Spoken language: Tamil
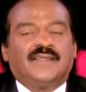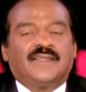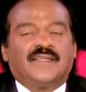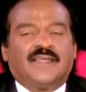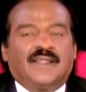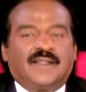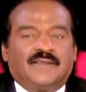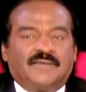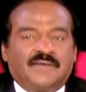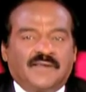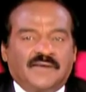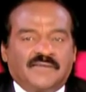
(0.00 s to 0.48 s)

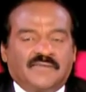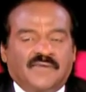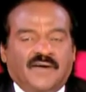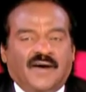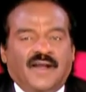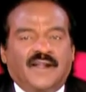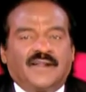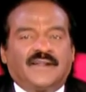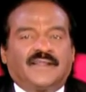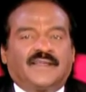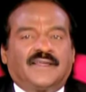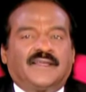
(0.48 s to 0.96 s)
எனவே
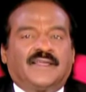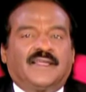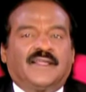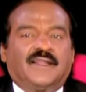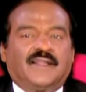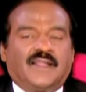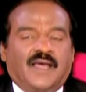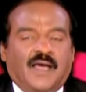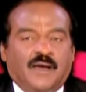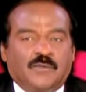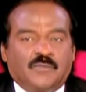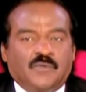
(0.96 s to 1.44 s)

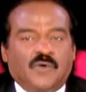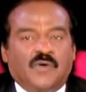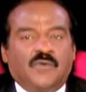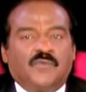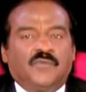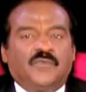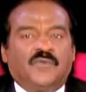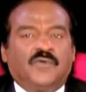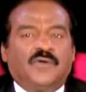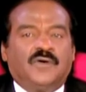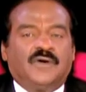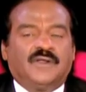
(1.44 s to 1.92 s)
வாழ்க்கையில் நாம்
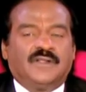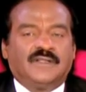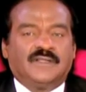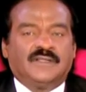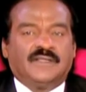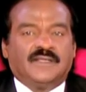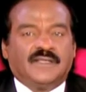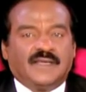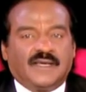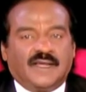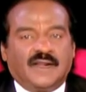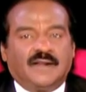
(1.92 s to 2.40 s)
ஒவ்வொரு
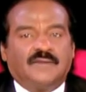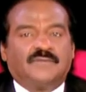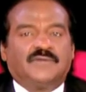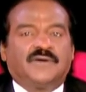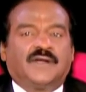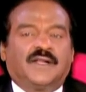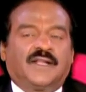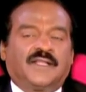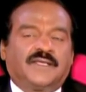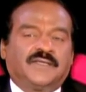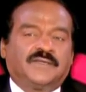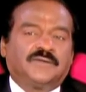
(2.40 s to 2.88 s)

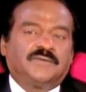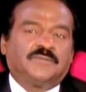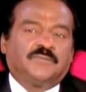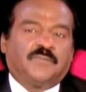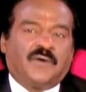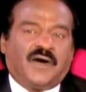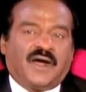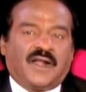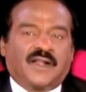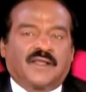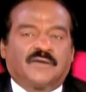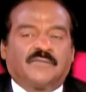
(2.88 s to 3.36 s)
நிகழ்வுகளையும்
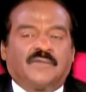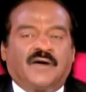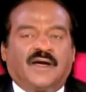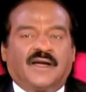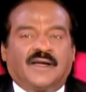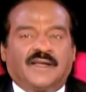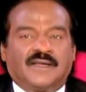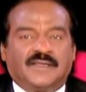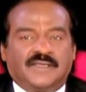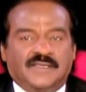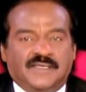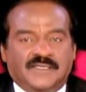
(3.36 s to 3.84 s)

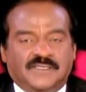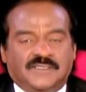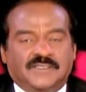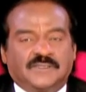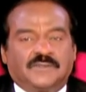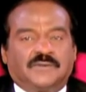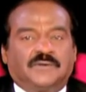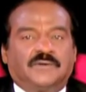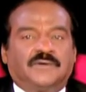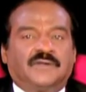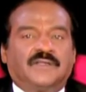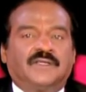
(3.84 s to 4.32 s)
பாடமாக
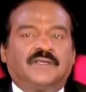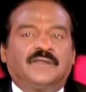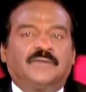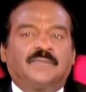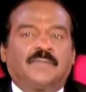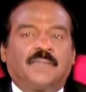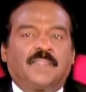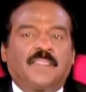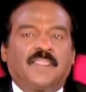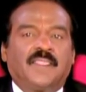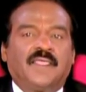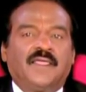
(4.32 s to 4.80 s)
ஏற்றுக்கொண்டு
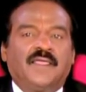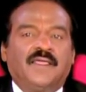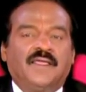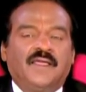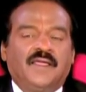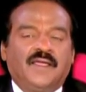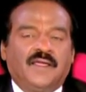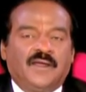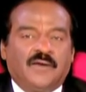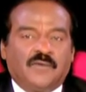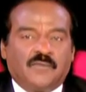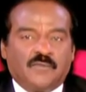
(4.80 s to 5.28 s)

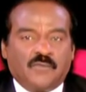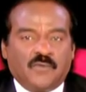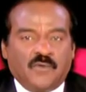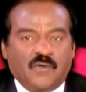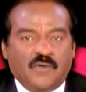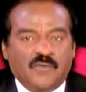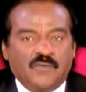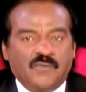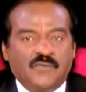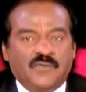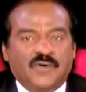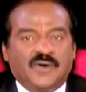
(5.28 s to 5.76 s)

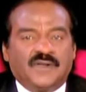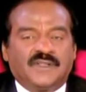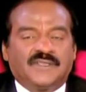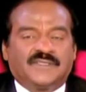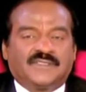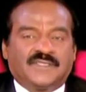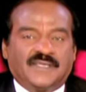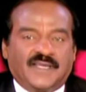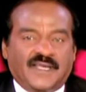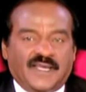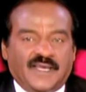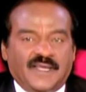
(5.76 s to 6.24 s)
ஒவ்வொரு
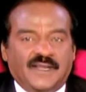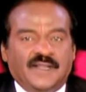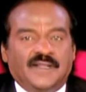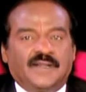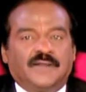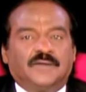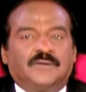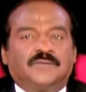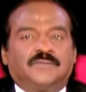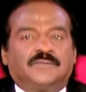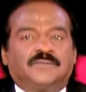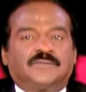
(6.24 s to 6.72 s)

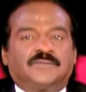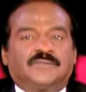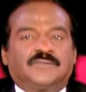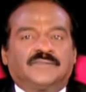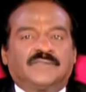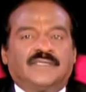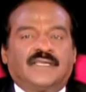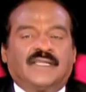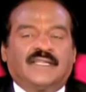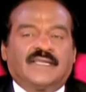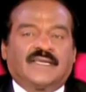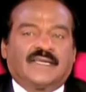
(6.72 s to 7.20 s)
செயலிலும்
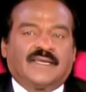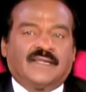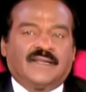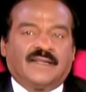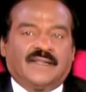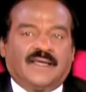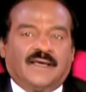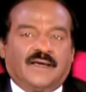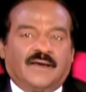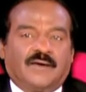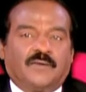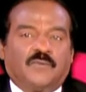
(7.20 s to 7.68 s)

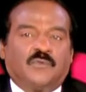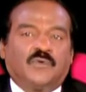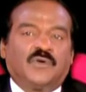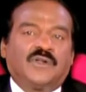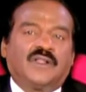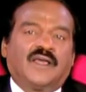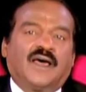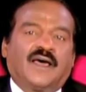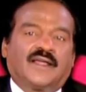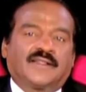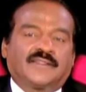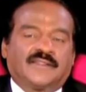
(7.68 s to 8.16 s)
இருக்கின்ற
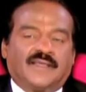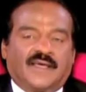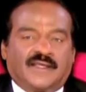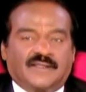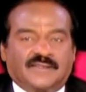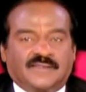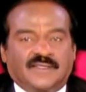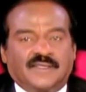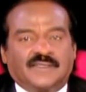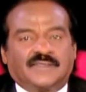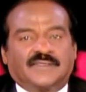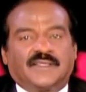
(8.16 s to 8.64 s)
உள்ளார்ந்த
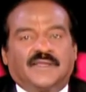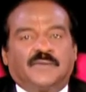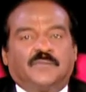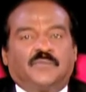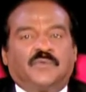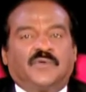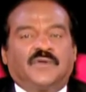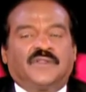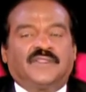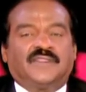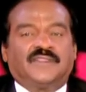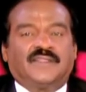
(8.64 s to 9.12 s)
அர்த்தத்தை
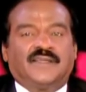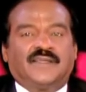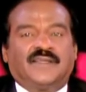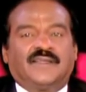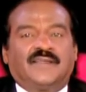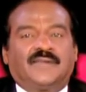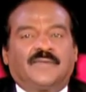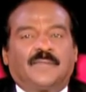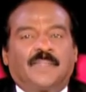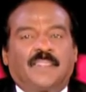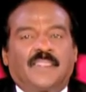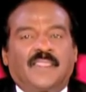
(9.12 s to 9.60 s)
புரிந்து
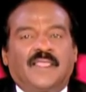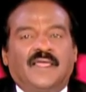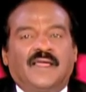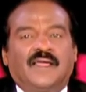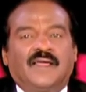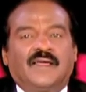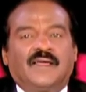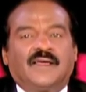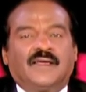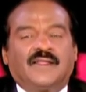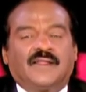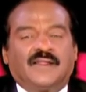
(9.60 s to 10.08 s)

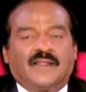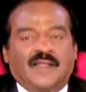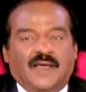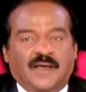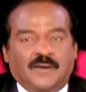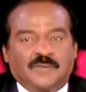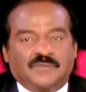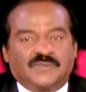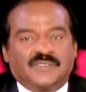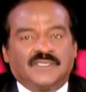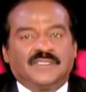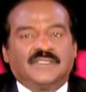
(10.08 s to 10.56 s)

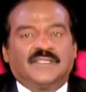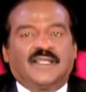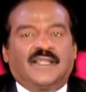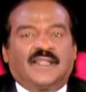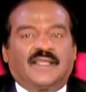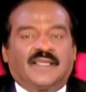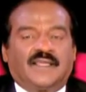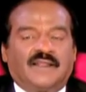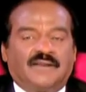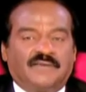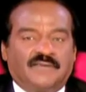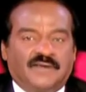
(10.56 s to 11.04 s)
நாம்
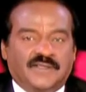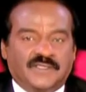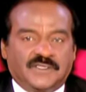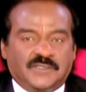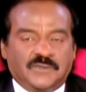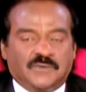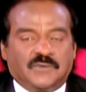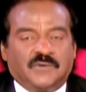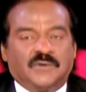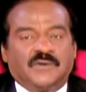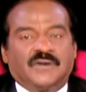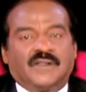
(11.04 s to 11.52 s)
சிந்தனையில்
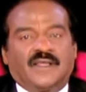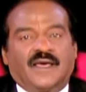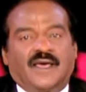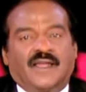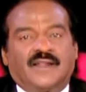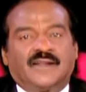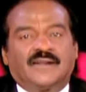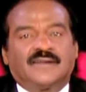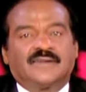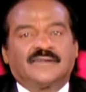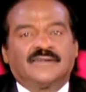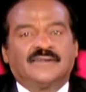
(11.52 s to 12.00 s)
வைத்து
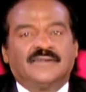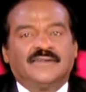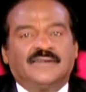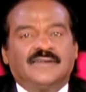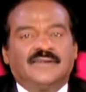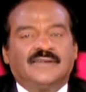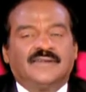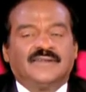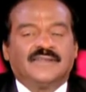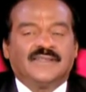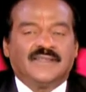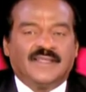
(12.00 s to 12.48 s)
கொண்டால்
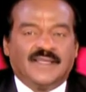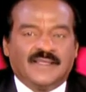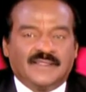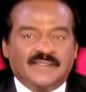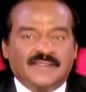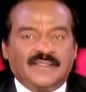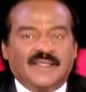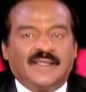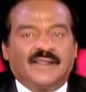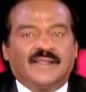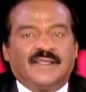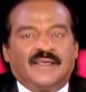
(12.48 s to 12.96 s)

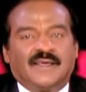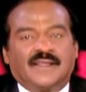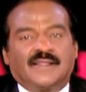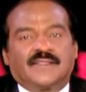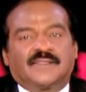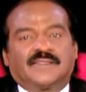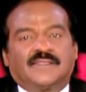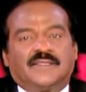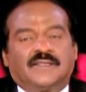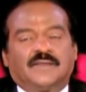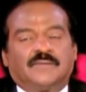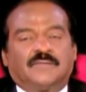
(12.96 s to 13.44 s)
எந்த
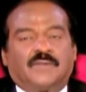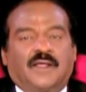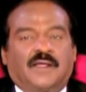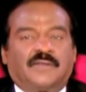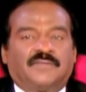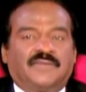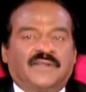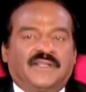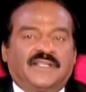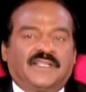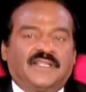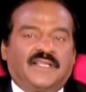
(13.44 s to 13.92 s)
நேரத்திலும்
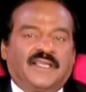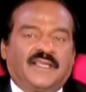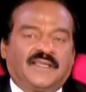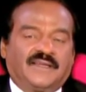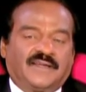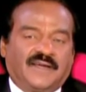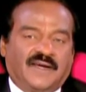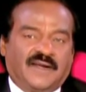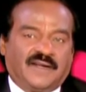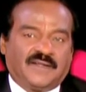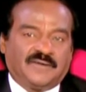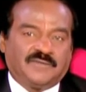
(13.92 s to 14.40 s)
நாம் வெற்றியை
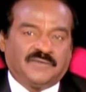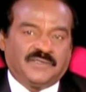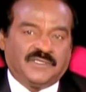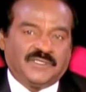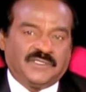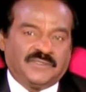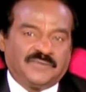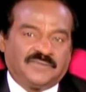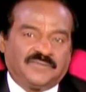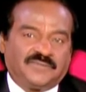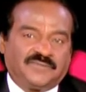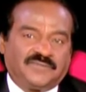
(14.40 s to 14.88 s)
காண
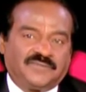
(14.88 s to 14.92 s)
முடியும்